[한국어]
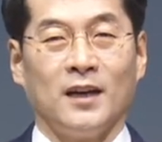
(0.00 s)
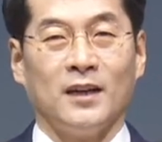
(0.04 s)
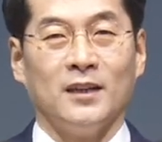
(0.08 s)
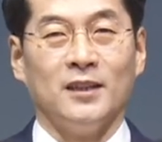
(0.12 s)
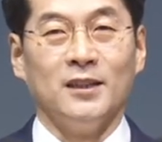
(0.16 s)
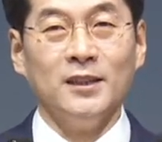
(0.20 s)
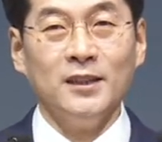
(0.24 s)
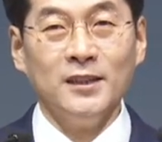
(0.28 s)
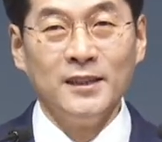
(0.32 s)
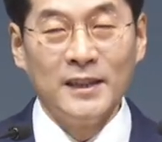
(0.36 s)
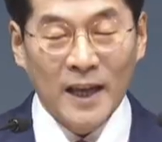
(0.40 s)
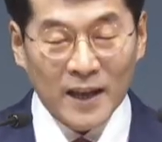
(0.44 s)

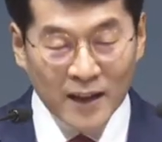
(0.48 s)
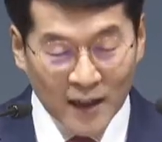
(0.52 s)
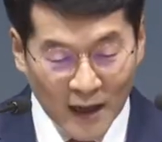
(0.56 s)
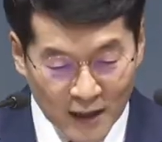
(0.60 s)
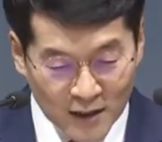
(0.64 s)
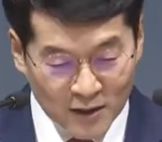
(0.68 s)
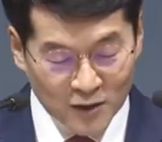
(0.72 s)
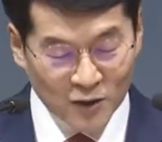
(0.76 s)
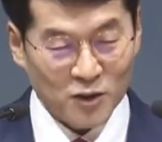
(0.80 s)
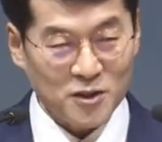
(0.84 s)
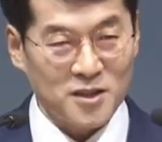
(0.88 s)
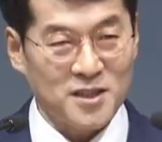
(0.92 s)

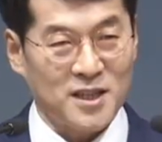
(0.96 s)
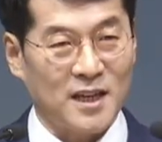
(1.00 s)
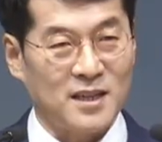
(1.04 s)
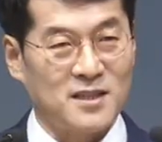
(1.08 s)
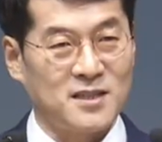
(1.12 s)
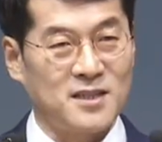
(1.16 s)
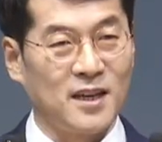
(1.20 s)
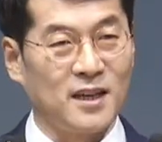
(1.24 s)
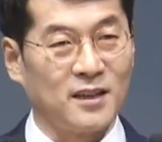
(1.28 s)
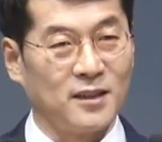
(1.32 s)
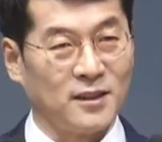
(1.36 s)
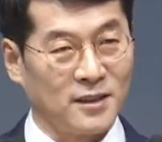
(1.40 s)
은혜라는 것
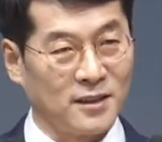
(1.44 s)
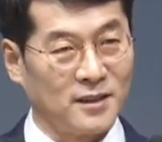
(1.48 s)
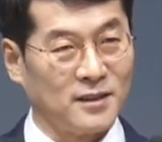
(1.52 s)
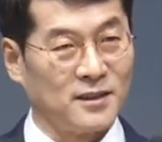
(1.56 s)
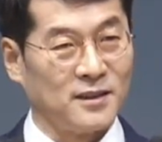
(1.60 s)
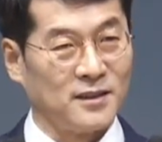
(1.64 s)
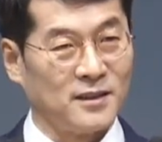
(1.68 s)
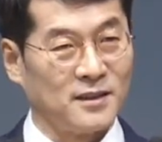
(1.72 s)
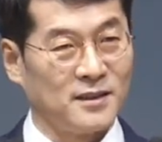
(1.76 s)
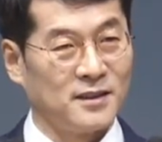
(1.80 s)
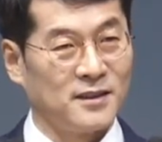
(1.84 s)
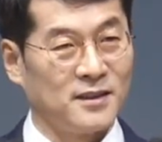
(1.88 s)

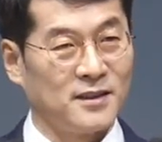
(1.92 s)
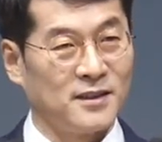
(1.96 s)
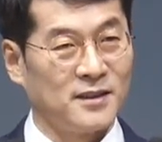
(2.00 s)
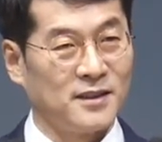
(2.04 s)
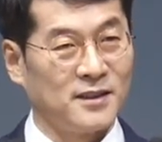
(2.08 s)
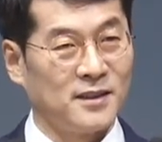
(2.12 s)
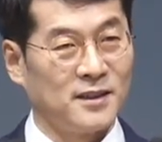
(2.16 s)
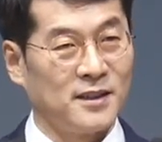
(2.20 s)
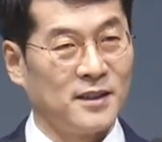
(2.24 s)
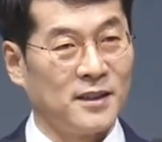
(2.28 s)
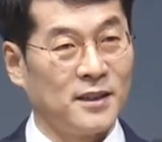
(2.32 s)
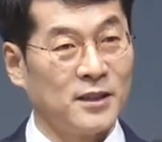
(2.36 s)
자체는
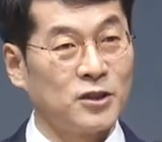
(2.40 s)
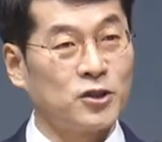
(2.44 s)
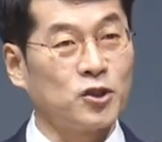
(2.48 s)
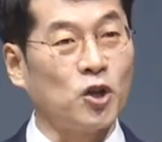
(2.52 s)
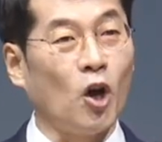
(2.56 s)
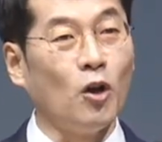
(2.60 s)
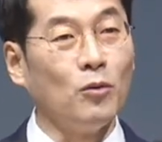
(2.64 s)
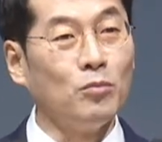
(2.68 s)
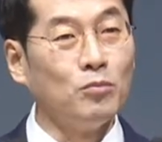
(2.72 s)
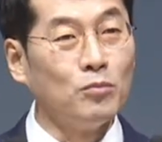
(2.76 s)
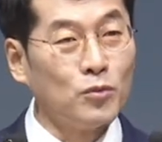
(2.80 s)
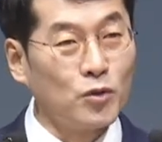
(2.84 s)

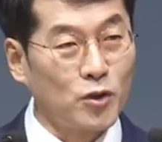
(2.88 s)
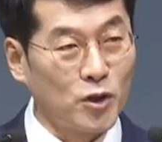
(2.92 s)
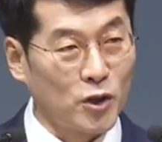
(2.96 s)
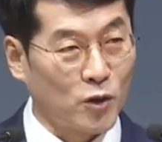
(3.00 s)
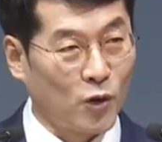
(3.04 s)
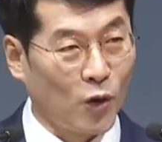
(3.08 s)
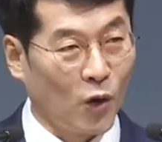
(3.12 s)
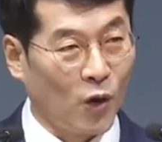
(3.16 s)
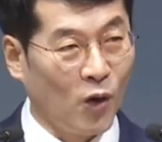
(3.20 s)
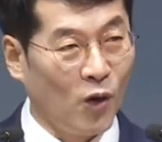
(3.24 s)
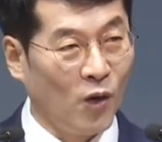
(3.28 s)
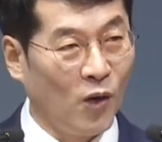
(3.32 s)

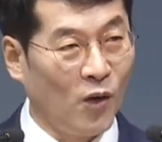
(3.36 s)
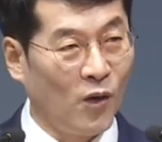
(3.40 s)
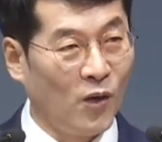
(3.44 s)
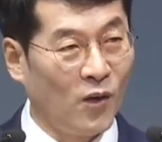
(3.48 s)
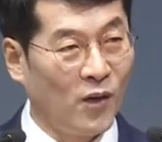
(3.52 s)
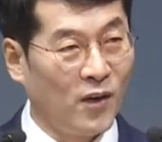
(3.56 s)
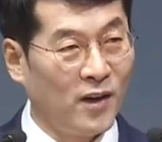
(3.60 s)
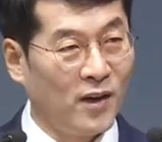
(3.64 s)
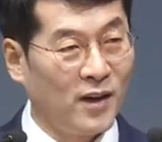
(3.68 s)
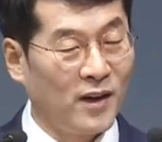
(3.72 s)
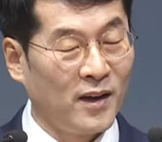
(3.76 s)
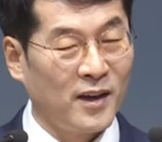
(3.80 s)

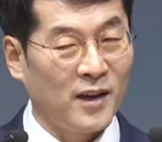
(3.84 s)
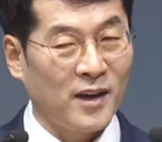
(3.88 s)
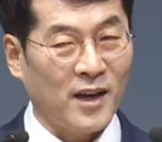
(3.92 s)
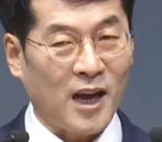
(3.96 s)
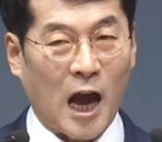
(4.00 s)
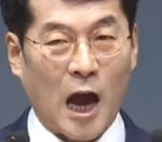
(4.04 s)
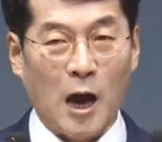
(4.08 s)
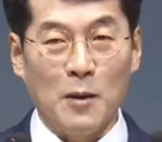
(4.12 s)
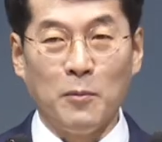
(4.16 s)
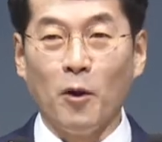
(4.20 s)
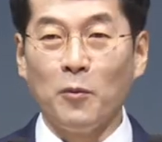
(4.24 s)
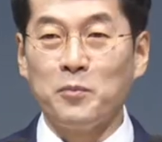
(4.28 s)
선물이고
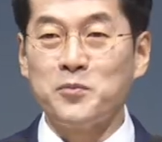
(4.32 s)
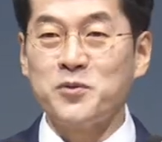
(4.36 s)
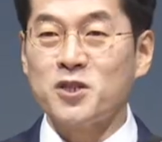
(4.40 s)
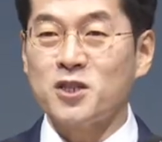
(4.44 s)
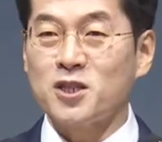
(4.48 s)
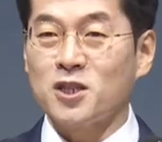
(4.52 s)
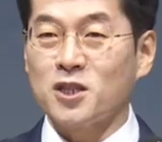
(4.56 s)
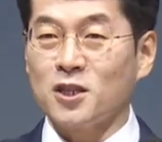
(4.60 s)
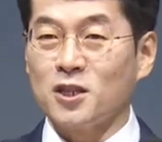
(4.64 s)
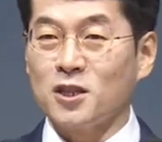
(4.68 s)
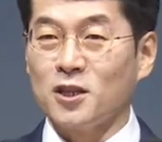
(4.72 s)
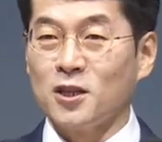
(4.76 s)

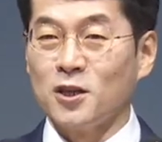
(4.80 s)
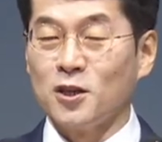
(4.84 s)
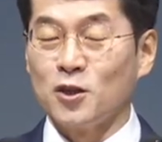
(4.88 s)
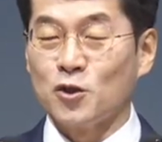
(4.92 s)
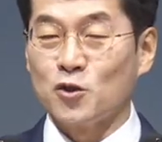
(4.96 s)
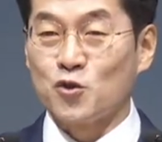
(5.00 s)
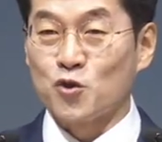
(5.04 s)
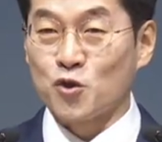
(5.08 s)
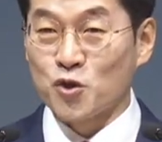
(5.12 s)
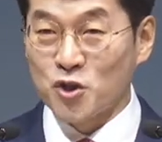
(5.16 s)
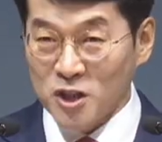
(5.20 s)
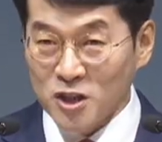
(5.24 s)
값없이
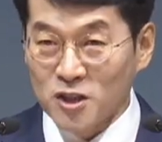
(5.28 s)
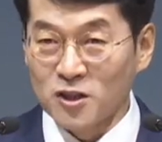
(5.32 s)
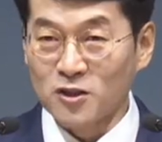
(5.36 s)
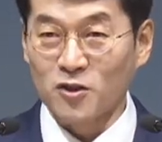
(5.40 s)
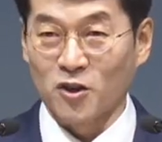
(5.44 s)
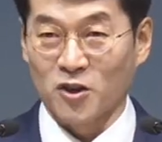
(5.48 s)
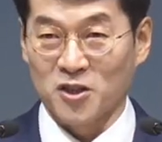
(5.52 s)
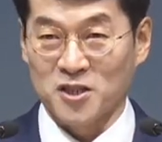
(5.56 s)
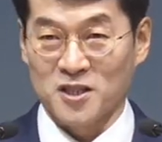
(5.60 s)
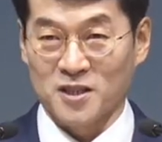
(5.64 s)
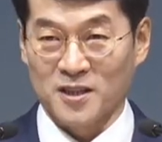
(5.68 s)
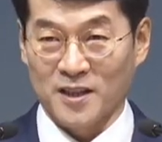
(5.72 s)
주시는
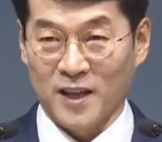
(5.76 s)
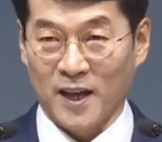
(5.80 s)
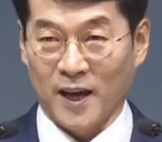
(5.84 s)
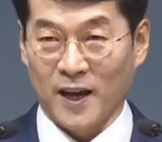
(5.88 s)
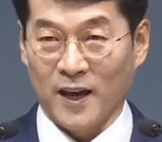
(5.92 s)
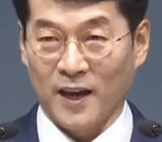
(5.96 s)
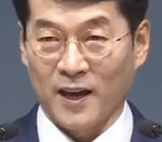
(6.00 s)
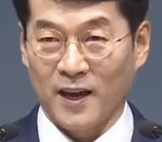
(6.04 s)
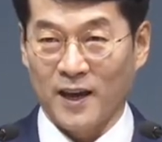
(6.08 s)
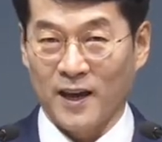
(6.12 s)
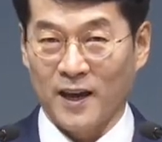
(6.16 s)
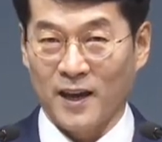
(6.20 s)
것인데